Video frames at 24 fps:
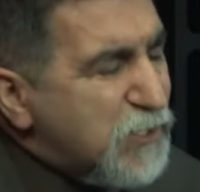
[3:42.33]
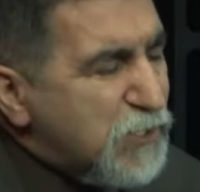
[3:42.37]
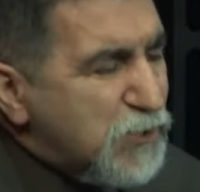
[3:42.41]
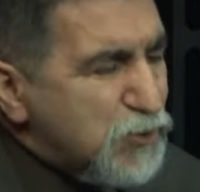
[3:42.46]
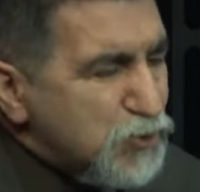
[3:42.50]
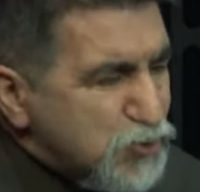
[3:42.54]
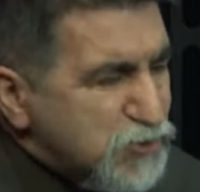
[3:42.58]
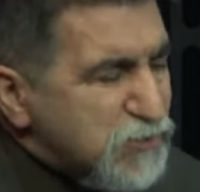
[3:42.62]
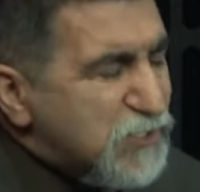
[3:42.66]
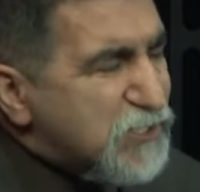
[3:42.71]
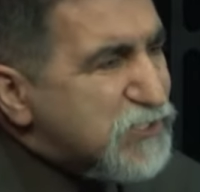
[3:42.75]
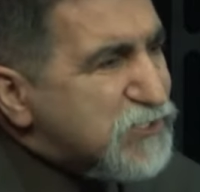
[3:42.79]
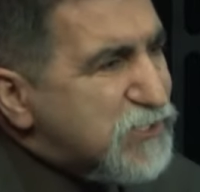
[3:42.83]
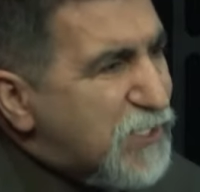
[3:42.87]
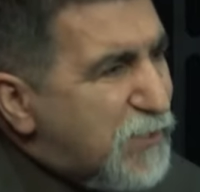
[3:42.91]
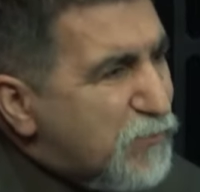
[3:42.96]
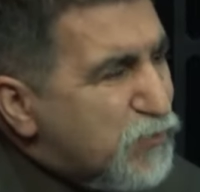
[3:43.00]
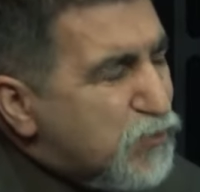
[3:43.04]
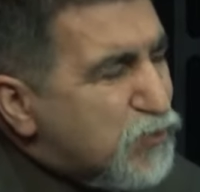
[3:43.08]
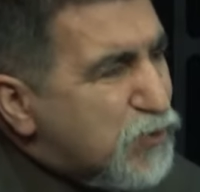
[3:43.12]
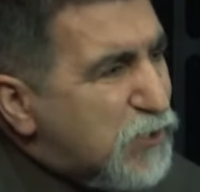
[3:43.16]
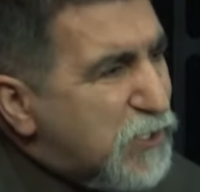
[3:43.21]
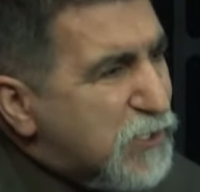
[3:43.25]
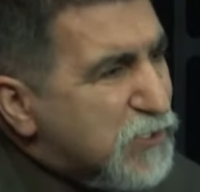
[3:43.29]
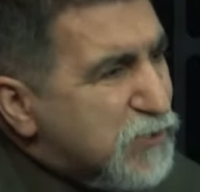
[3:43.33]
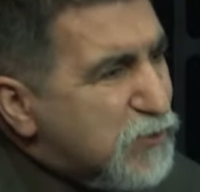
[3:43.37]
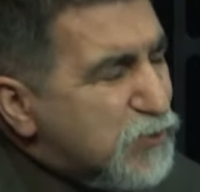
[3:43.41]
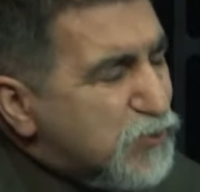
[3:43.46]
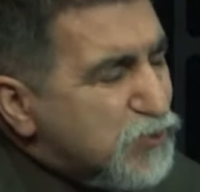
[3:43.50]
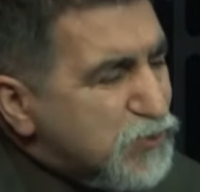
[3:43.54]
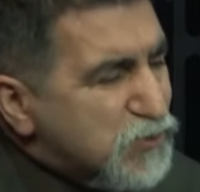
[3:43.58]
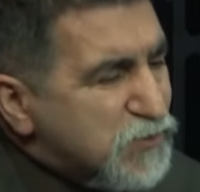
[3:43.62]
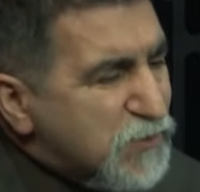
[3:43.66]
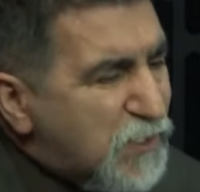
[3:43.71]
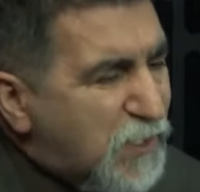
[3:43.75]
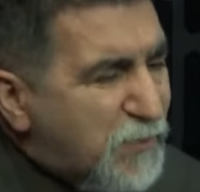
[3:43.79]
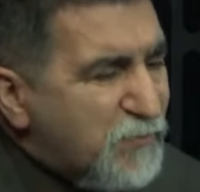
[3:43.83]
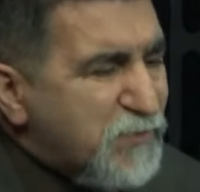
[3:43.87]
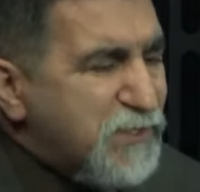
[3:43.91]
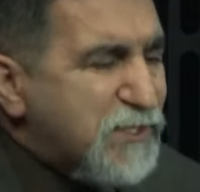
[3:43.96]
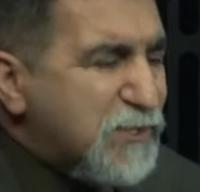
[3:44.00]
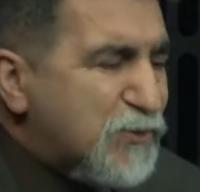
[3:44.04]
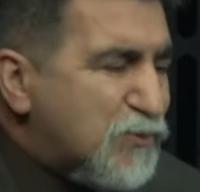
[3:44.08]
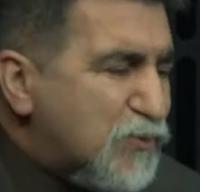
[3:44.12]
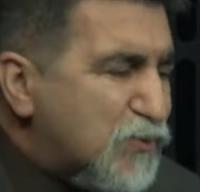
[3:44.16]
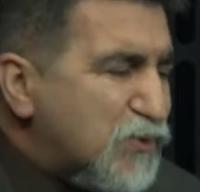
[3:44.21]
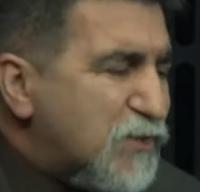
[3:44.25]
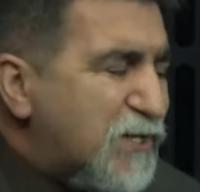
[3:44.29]
Şu yaşam kurallarınızı ama
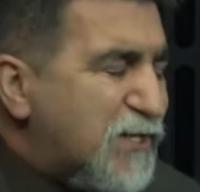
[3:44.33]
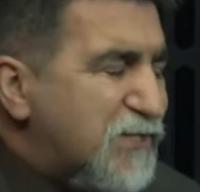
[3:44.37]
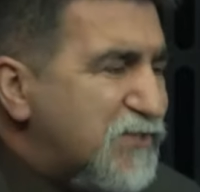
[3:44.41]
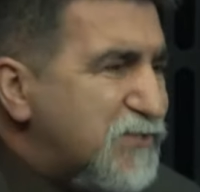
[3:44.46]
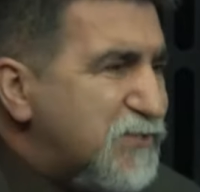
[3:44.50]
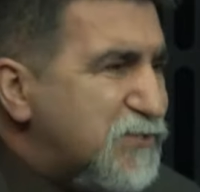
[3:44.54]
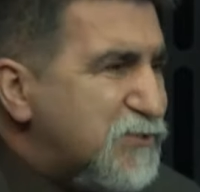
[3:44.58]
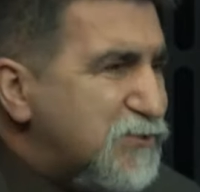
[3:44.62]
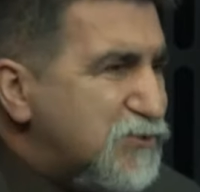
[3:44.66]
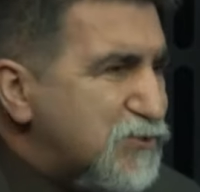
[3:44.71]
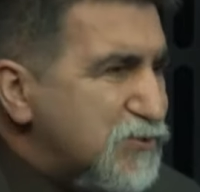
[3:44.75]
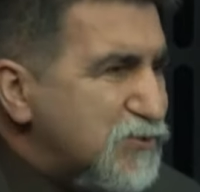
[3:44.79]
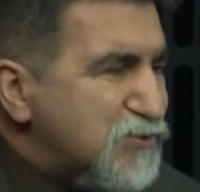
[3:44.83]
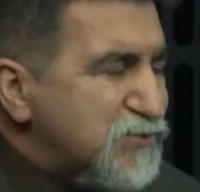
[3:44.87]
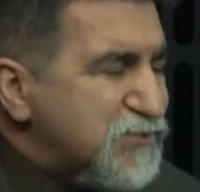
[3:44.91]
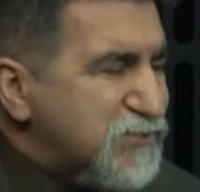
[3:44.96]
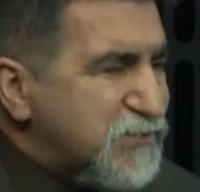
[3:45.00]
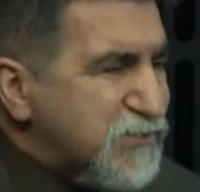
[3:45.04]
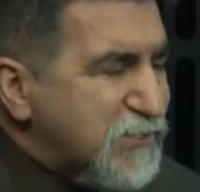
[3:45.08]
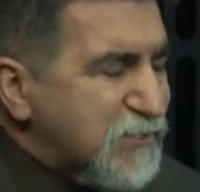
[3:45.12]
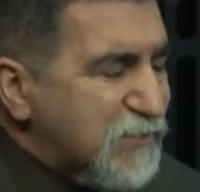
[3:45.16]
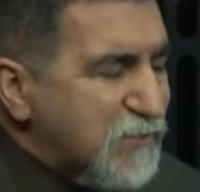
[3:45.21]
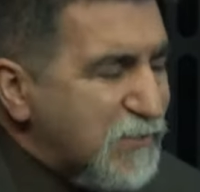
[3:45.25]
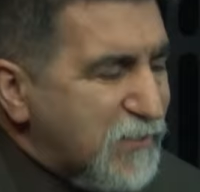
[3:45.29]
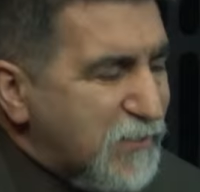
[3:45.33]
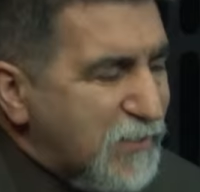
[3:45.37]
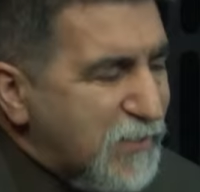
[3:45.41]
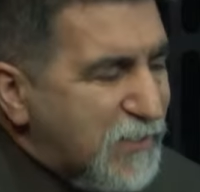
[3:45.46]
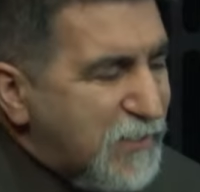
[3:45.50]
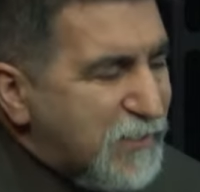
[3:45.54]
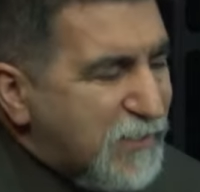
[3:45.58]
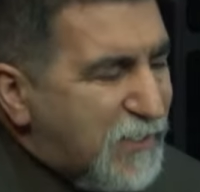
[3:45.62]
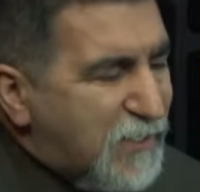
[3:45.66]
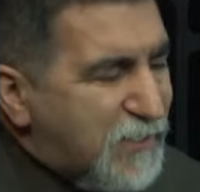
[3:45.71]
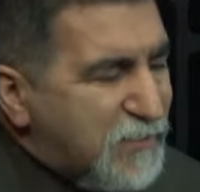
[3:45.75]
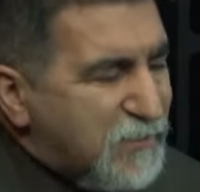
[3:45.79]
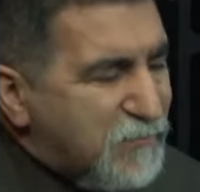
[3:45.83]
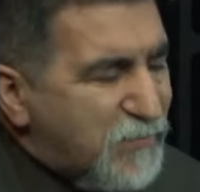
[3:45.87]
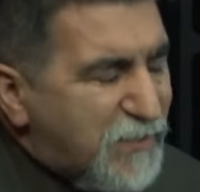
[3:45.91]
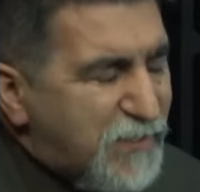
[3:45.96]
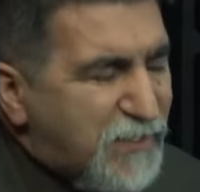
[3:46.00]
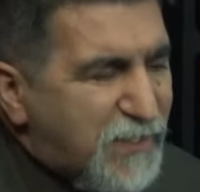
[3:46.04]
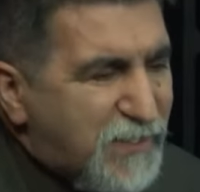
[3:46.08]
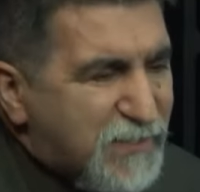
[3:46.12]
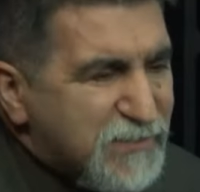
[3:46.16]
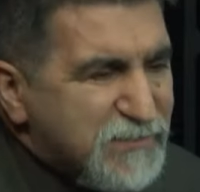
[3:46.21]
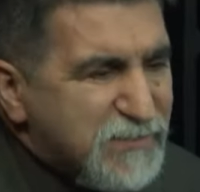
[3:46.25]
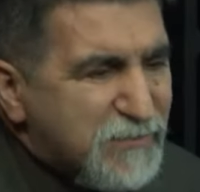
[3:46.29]
ilk kural nedir diyoruz ki yani ben
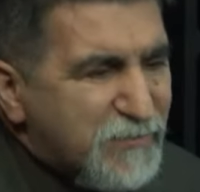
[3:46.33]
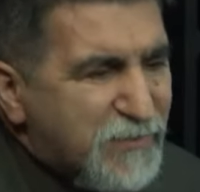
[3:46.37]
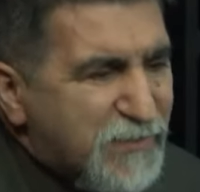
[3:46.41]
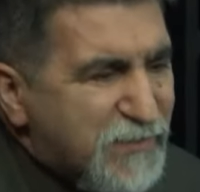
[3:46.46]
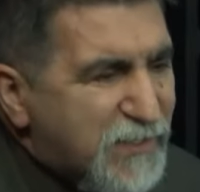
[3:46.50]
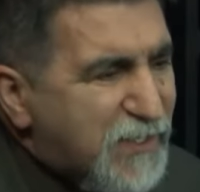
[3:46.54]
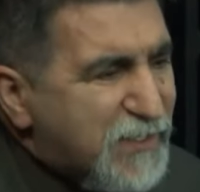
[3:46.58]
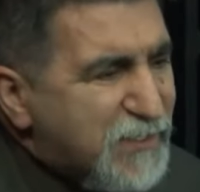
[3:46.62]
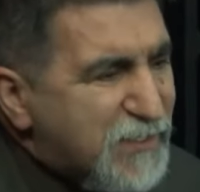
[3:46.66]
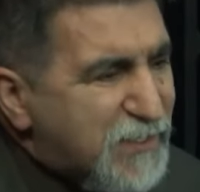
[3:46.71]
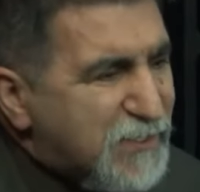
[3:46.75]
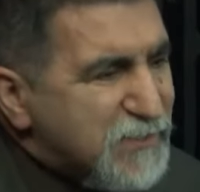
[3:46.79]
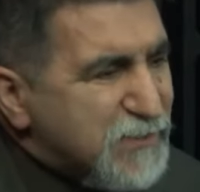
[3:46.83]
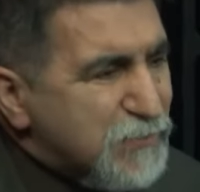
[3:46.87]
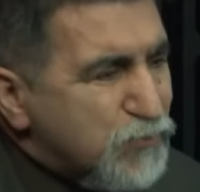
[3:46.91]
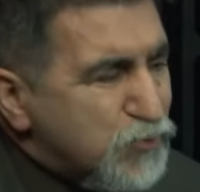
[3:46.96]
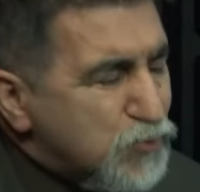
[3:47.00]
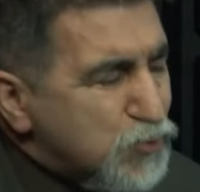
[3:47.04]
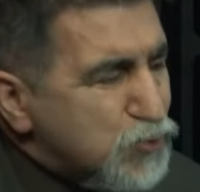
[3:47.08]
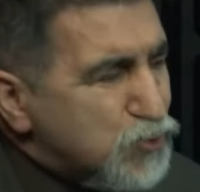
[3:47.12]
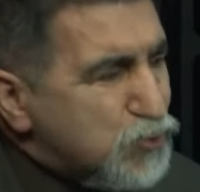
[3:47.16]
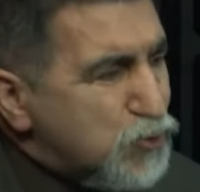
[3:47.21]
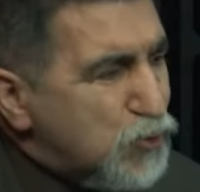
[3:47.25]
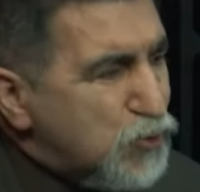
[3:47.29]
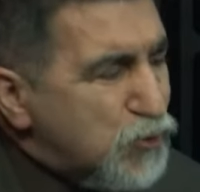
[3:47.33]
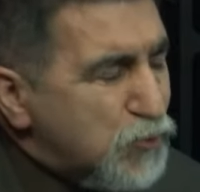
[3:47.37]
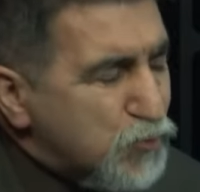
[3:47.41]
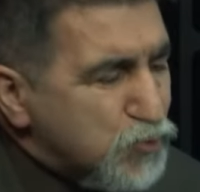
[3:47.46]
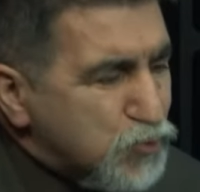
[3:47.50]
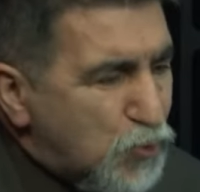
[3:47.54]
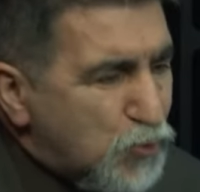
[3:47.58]
her zaman her yerde bunu söylüyorum.